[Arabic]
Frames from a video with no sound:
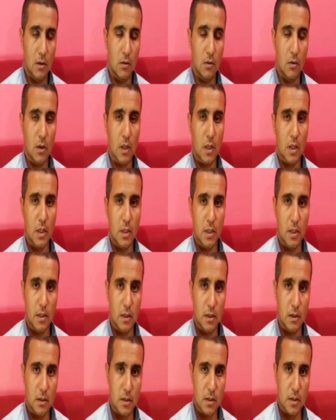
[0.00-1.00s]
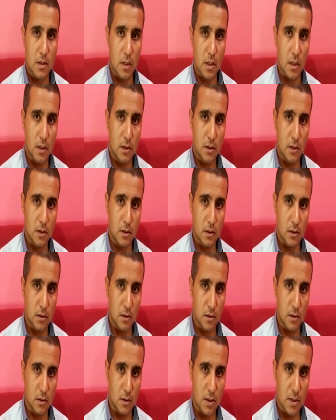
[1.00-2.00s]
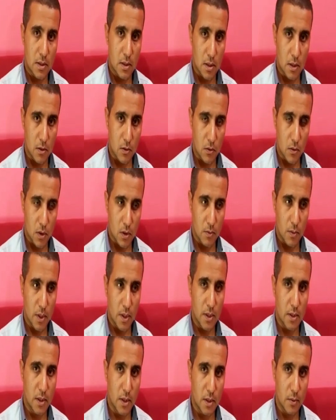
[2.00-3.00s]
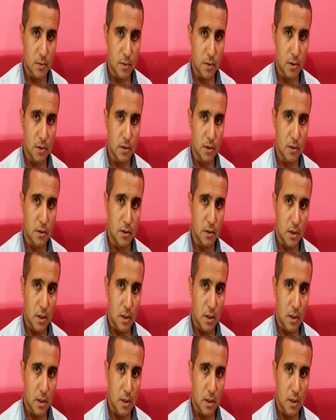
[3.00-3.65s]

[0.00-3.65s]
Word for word: ألقي نصين النص الأول من كتابي